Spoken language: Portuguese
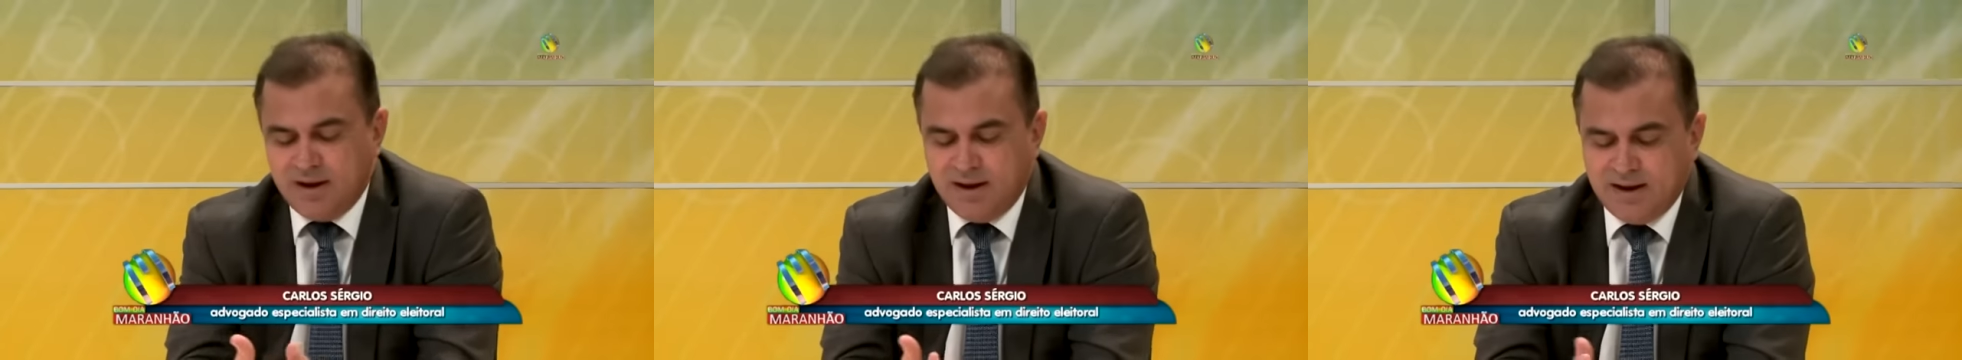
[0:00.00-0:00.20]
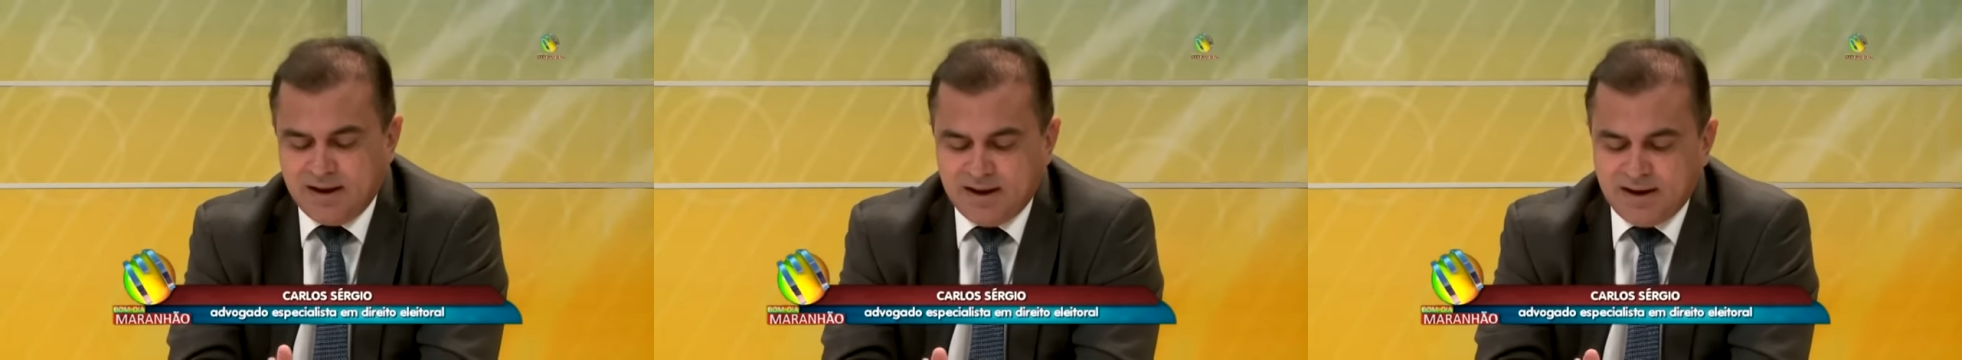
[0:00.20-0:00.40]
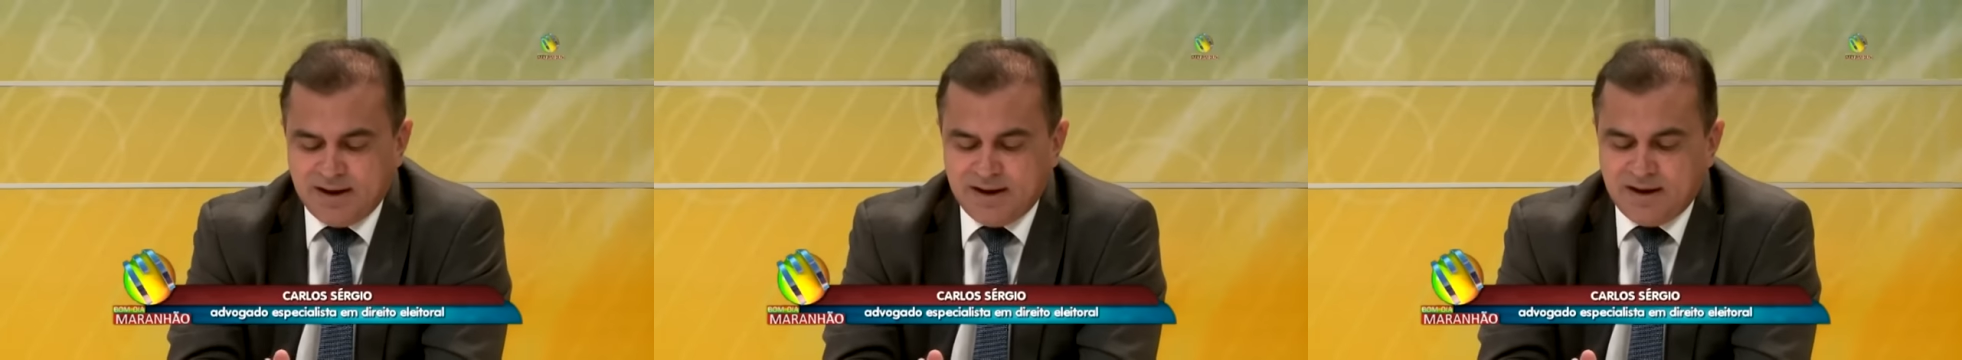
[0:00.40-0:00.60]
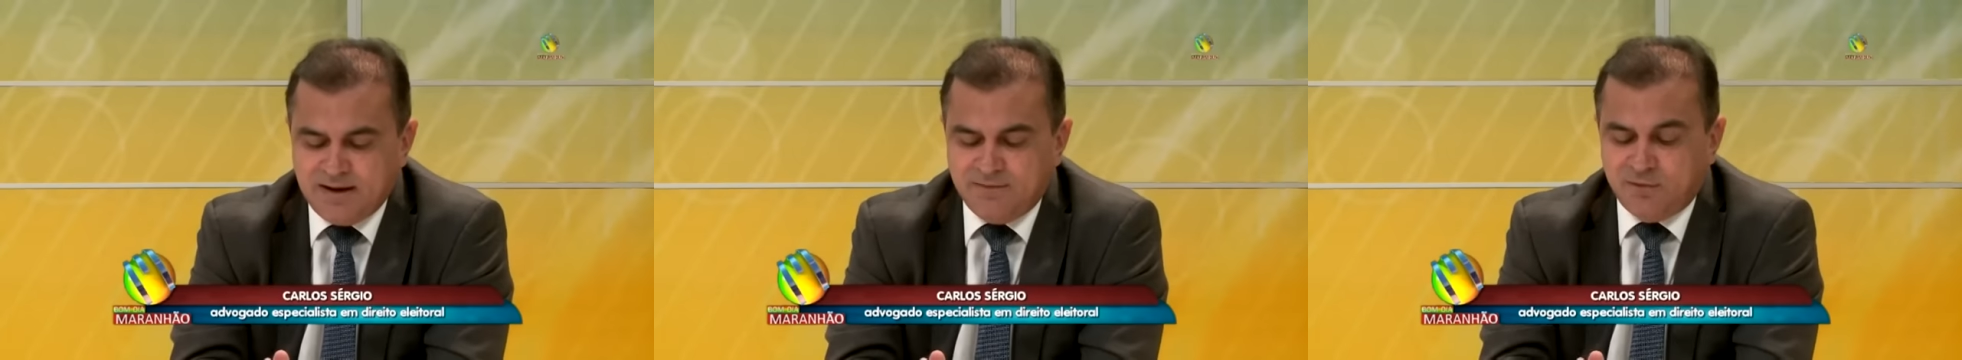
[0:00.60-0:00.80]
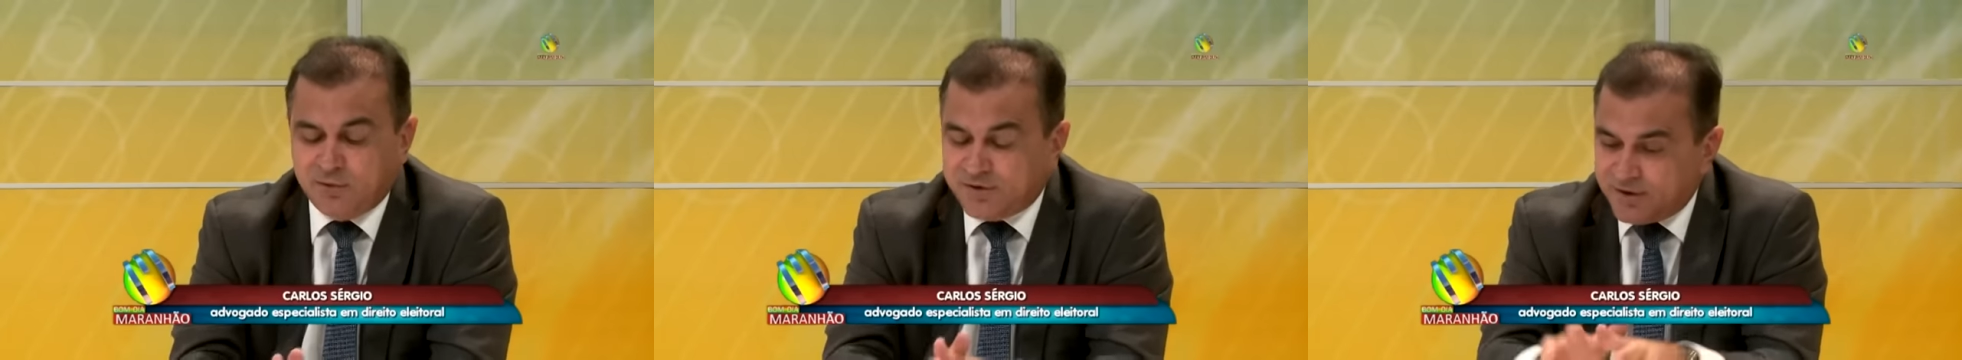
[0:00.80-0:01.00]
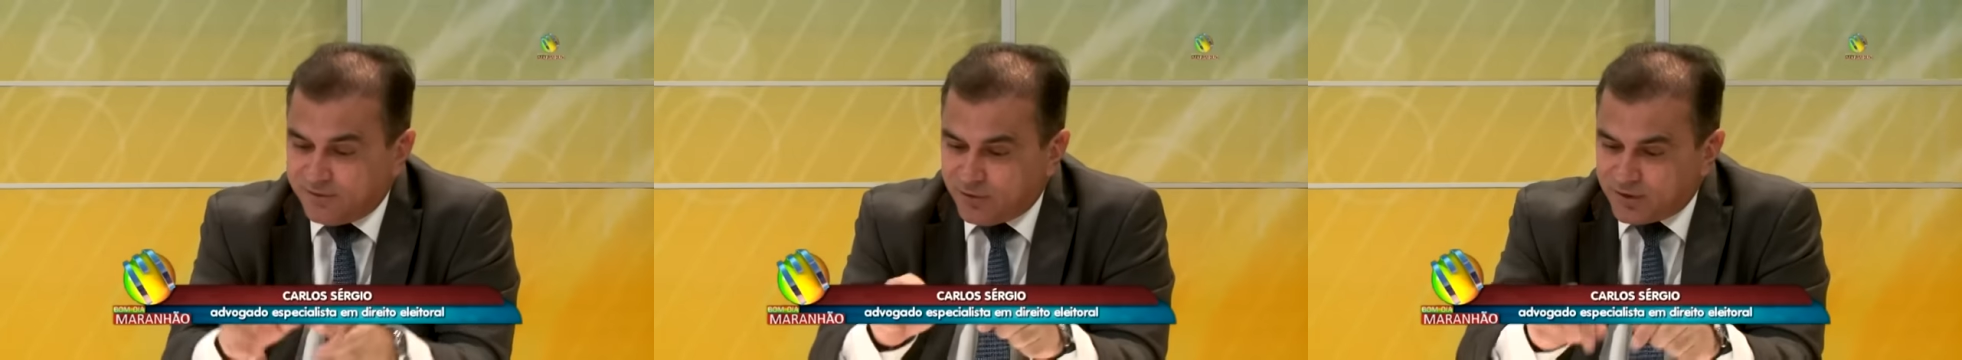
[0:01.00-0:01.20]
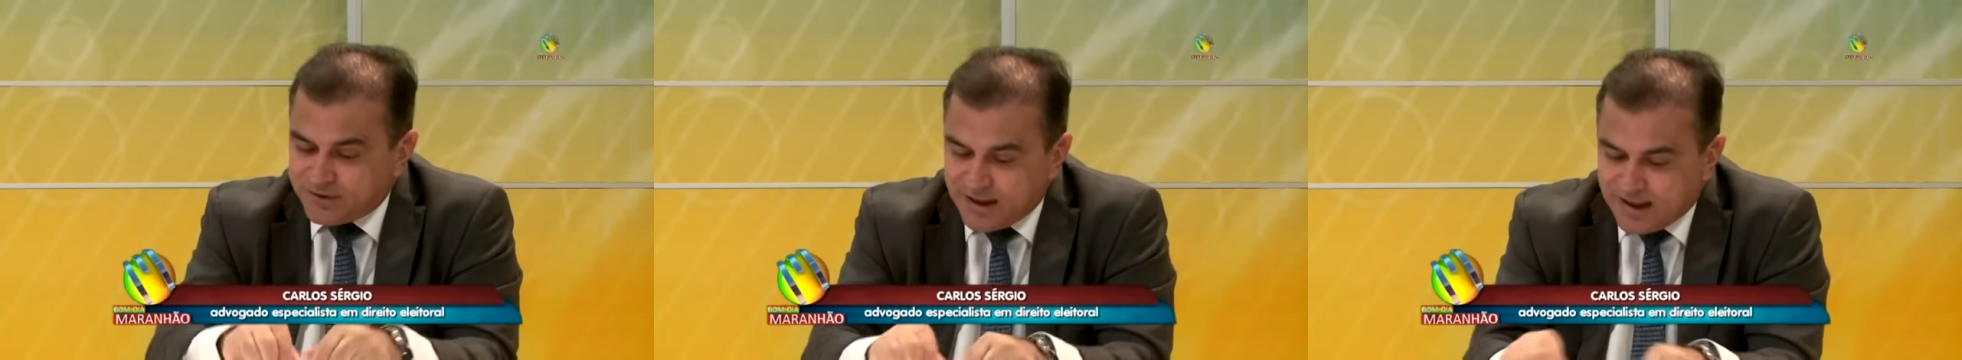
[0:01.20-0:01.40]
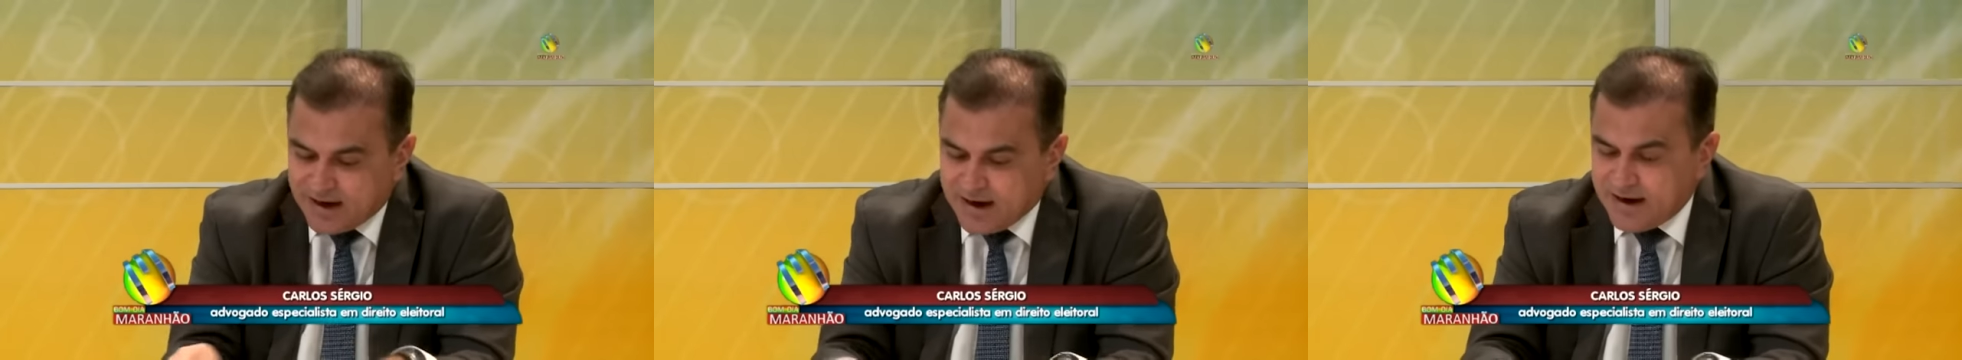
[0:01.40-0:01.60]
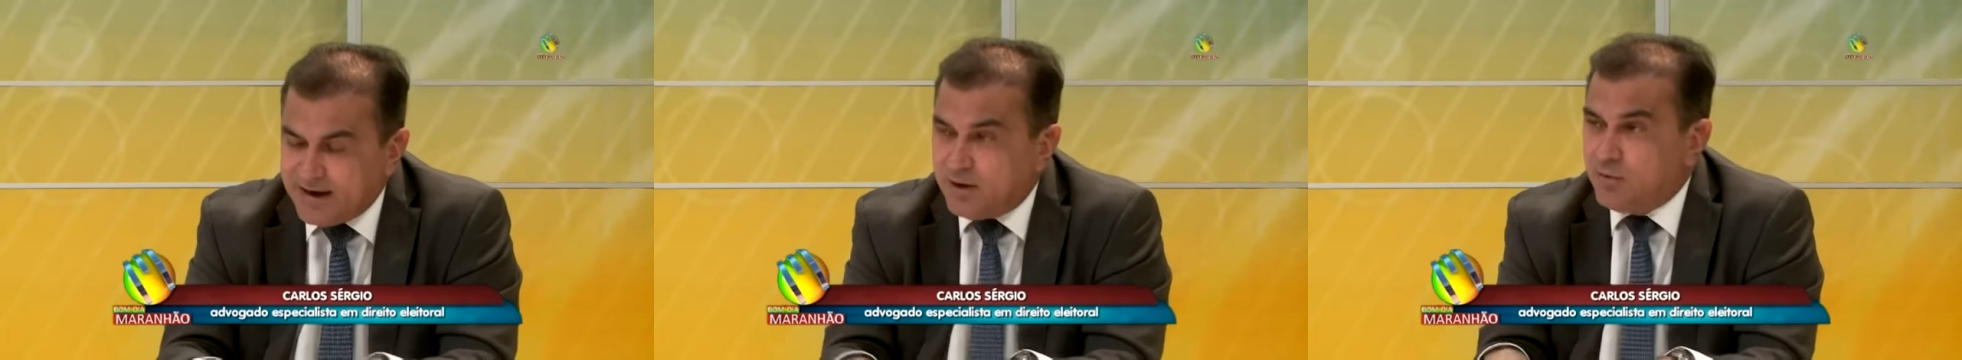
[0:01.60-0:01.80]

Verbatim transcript: É, você votará